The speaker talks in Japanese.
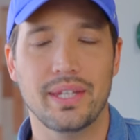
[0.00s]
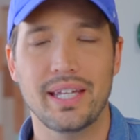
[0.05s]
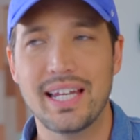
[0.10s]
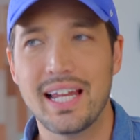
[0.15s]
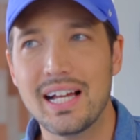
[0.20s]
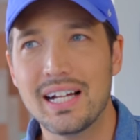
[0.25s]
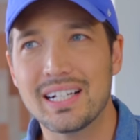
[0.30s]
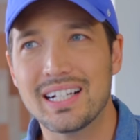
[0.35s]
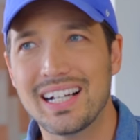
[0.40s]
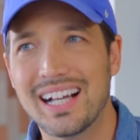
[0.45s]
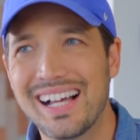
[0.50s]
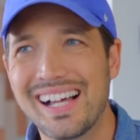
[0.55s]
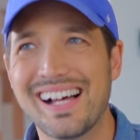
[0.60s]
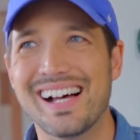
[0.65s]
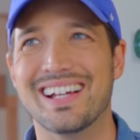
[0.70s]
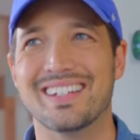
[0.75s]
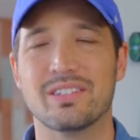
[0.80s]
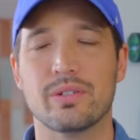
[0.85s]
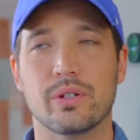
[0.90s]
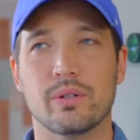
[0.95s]
でなん
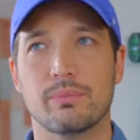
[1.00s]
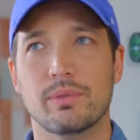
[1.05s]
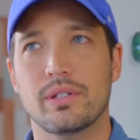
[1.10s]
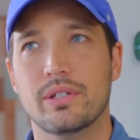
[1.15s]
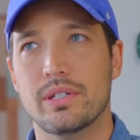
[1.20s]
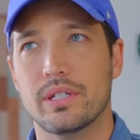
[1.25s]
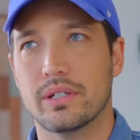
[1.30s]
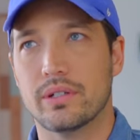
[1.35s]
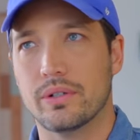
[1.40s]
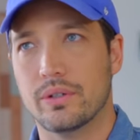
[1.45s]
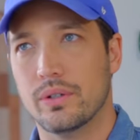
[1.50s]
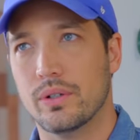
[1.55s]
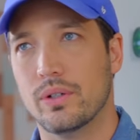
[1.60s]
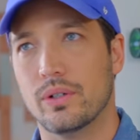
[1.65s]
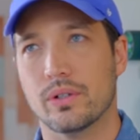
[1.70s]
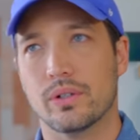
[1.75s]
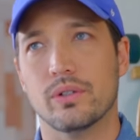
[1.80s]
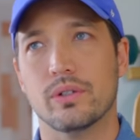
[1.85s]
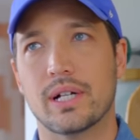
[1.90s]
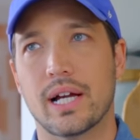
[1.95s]
かそのミュージック
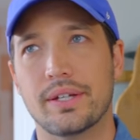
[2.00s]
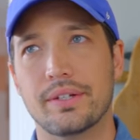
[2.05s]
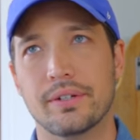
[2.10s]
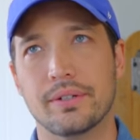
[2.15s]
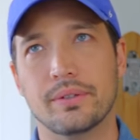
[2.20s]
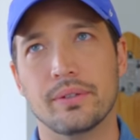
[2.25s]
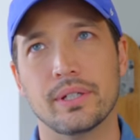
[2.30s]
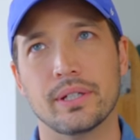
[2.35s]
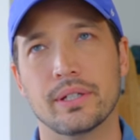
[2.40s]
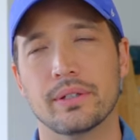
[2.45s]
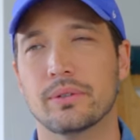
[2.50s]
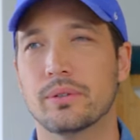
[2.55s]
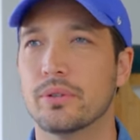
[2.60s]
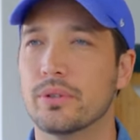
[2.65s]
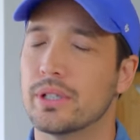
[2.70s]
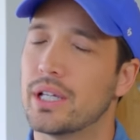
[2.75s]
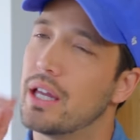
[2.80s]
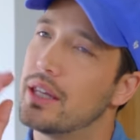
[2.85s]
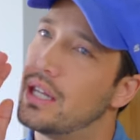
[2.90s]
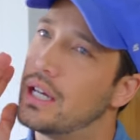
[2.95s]
の業界の人に聞く
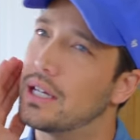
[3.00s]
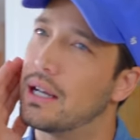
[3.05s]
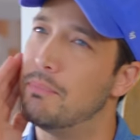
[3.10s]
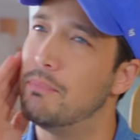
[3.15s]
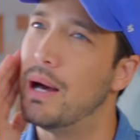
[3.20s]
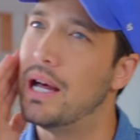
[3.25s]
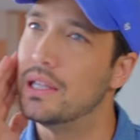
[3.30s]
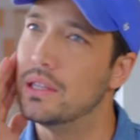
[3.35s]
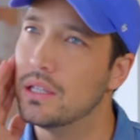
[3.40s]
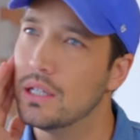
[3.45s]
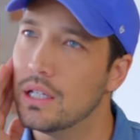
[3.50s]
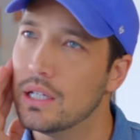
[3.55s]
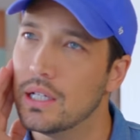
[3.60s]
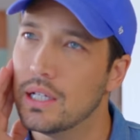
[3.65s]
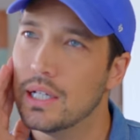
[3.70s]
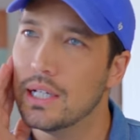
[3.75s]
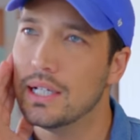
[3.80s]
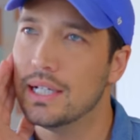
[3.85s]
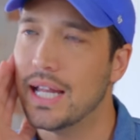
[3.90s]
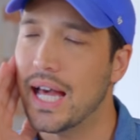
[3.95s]
と、いやなんかバン
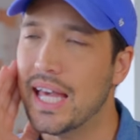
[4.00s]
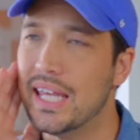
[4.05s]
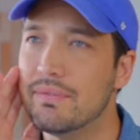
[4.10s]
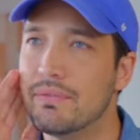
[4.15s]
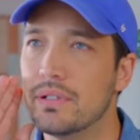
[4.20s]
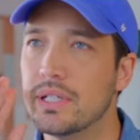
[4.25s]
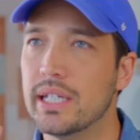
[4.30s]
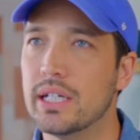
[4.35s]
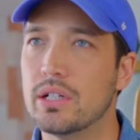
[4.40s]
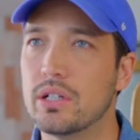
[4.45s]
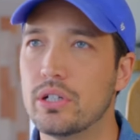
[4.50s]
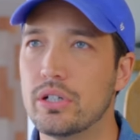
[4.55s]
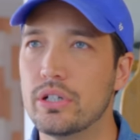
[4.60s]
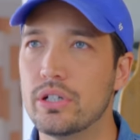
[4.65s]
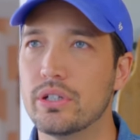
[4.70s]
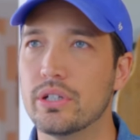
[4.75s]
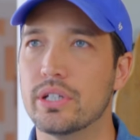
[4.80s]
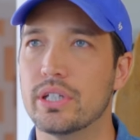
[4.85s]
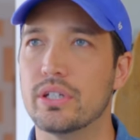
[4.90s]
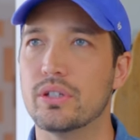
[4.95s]
ライブに
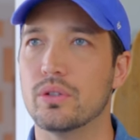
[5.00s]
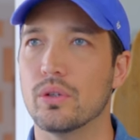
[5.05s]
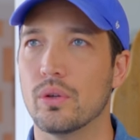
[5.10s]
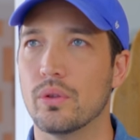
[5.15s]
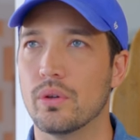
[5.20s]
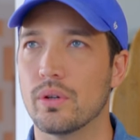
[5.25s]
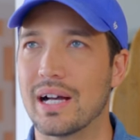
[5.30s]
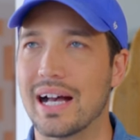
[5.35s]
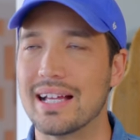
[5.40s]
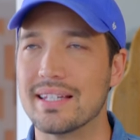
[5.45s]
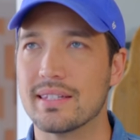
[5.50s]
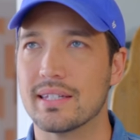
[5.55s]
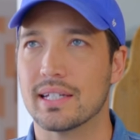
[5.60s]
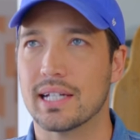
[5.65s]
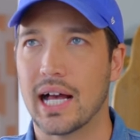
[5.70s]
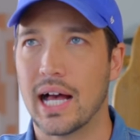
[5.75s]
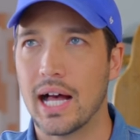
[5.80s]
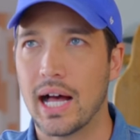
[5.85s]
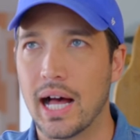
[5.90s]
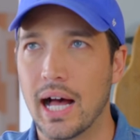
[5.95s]
来る人の数
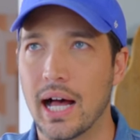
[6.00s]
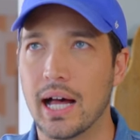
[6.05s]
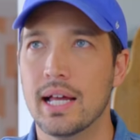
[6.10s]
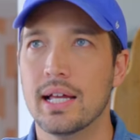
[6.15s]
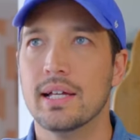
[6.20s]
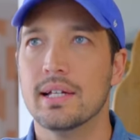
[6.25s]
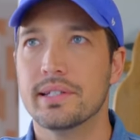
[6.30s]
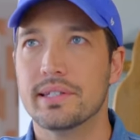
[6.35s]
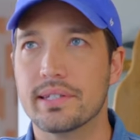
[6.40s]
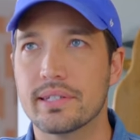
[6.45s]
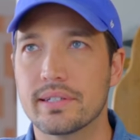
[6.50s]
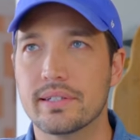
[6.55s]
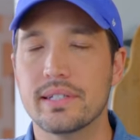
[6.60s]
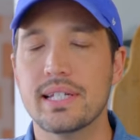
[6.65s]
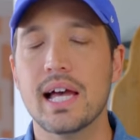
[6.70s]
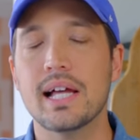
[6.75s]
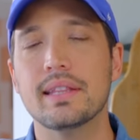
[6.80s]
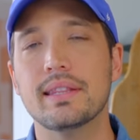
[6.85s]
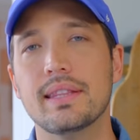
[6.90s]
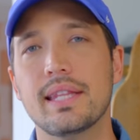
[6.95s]
が
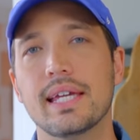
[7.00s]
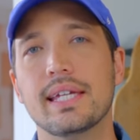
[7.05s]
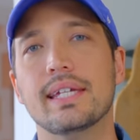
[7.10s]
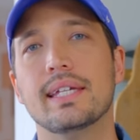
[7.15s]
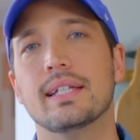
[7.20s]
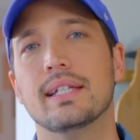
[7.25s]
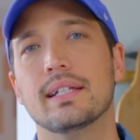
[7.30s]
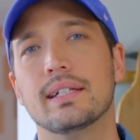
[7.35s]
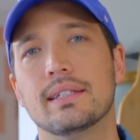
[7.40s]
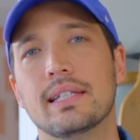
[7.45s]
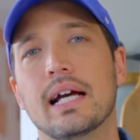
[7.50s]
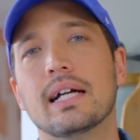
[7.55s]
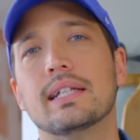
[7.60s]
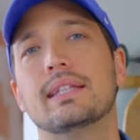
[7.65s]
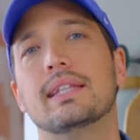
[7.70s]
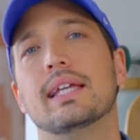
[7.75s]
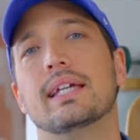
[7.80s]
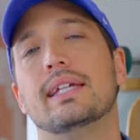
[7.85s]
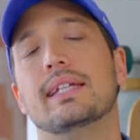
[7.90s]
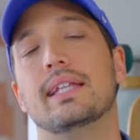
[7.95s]
少なってき
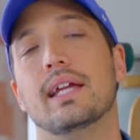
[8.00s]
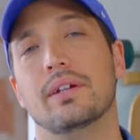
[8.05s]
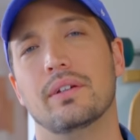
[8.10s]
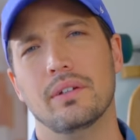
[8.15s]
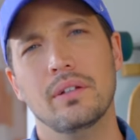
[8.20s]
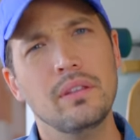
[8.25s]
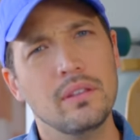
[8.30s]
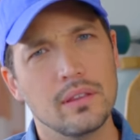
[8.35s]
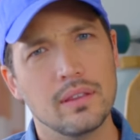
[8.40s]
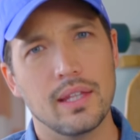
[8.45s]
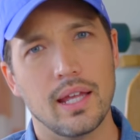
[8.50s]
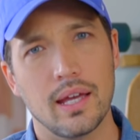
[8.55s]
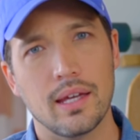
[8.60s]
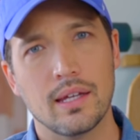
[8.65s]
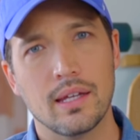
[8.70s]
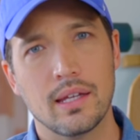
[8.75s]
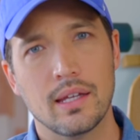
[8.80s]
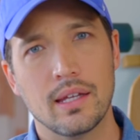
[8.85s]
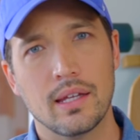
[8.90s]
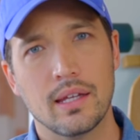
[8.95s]
なってきてるって
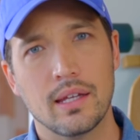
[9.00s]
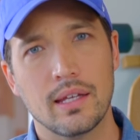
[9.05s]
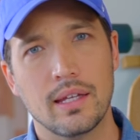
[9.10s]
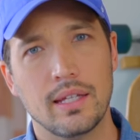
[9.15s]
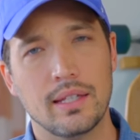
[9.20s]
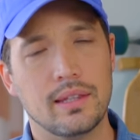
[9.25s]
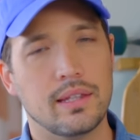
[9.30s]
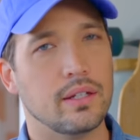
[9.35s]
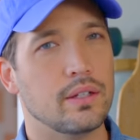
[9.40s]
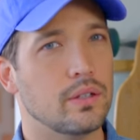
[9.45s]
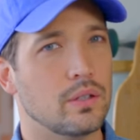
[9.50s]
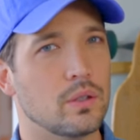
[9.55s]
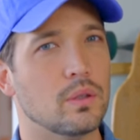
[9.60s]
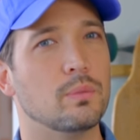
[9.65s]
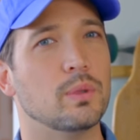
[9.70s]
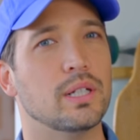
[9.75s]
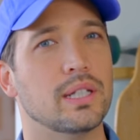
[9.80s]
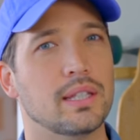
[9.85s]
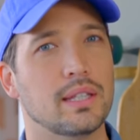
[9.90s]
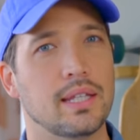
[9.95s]
言ってる人
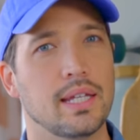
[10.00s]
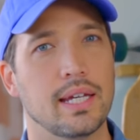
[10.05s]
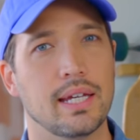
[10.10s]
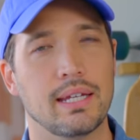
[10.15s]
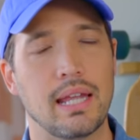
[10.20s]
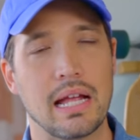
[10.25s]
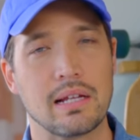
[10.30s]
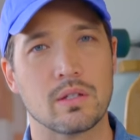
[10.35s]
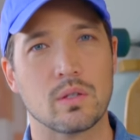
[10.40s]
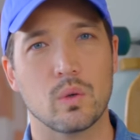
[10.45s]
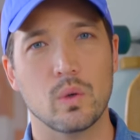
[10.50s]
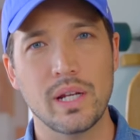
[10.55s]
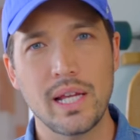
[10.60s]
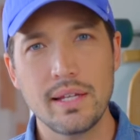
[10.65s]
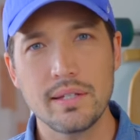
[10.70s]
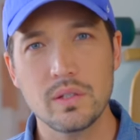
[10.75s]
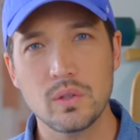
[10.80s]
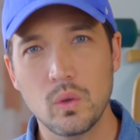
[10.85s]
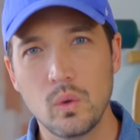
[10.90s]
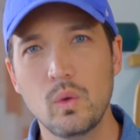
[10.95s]
もいて、いやそ
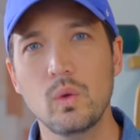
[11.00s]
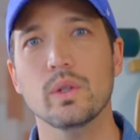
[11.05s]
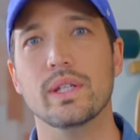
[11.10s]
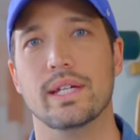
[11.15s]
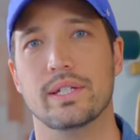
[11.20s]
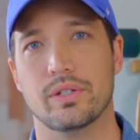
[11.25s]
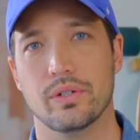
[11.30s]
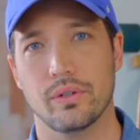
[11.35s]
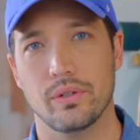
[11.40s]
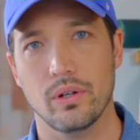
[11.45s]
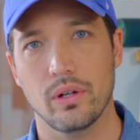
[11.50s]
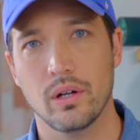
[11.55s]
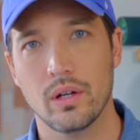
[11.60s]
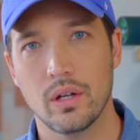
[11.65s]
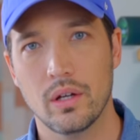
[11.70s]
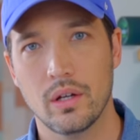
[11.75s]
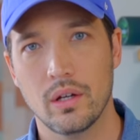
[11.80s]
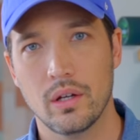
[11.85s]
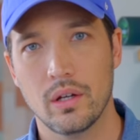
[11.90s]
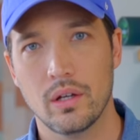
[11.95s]
りゃそうでしょ
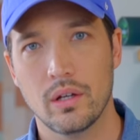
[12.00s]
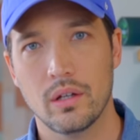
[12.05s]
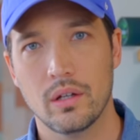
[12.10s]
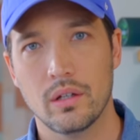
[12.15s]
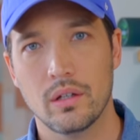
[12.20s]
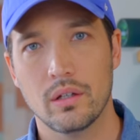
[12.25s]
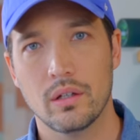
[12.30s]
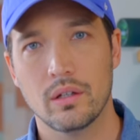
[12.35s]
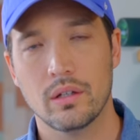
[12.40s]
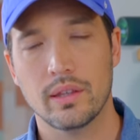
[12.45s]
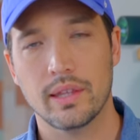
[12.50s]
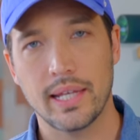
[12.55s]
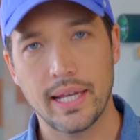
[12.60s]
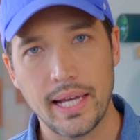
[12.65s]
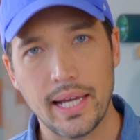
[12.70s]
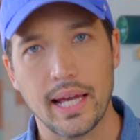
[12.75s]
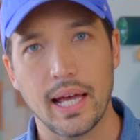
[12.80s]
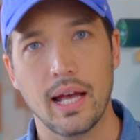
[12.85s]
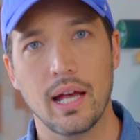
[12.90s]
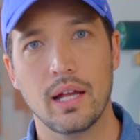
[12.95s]
ね
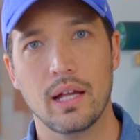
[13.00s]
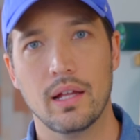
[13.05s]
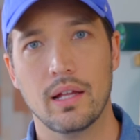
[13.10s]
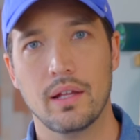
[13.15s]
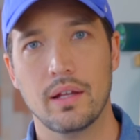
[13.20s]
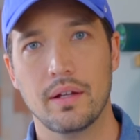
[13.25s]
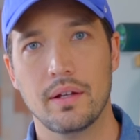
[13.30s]
え